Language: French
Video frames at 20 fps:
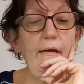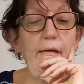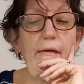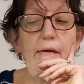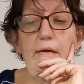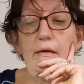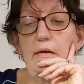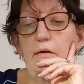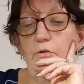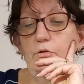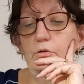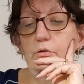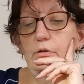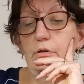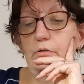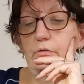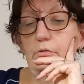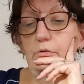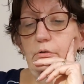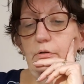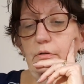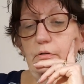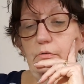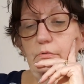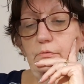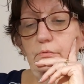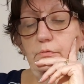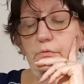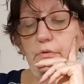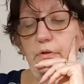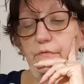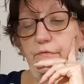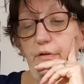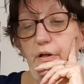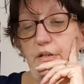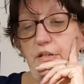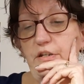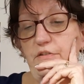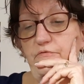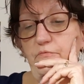Et
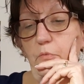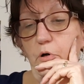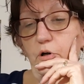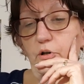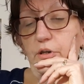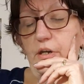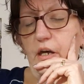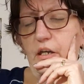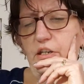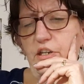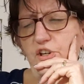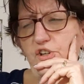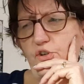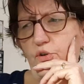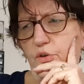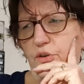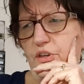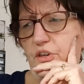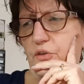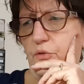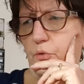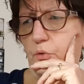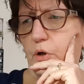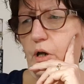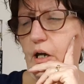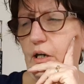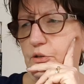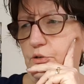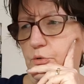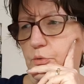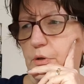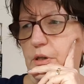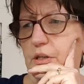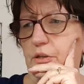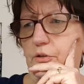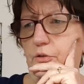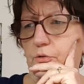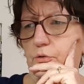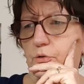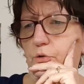effectivement, il y a des choses qui sont
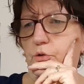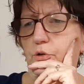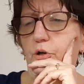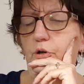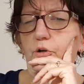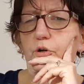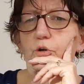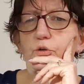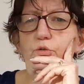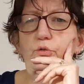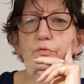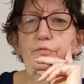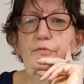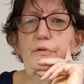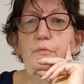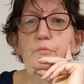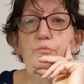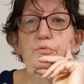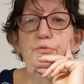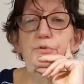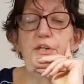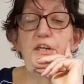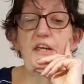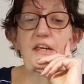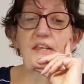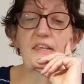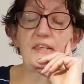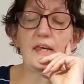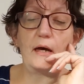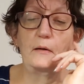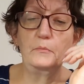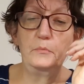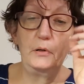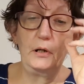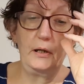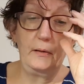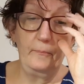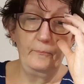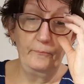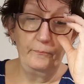gratuites dedans quand on fait une boutique
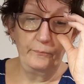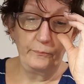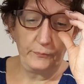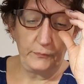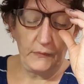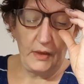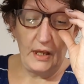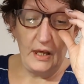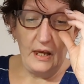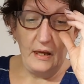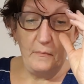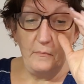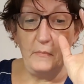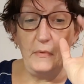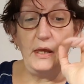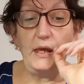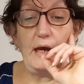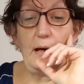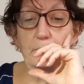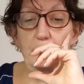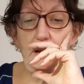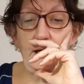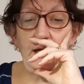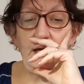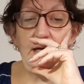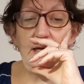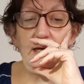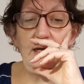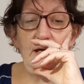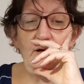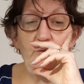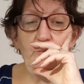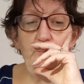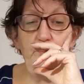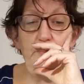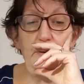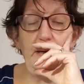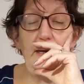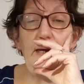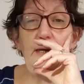simple. Mais après, on
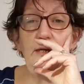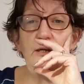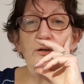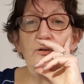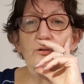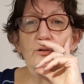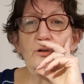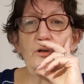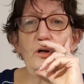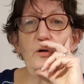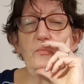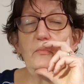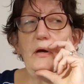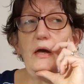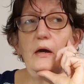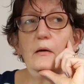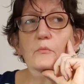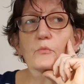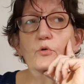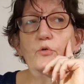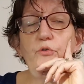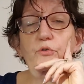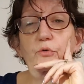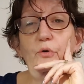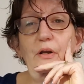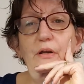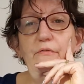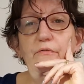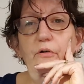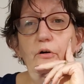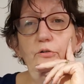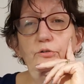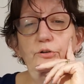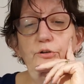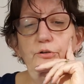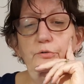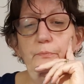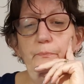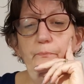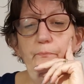paye quand même sur les
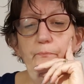ventes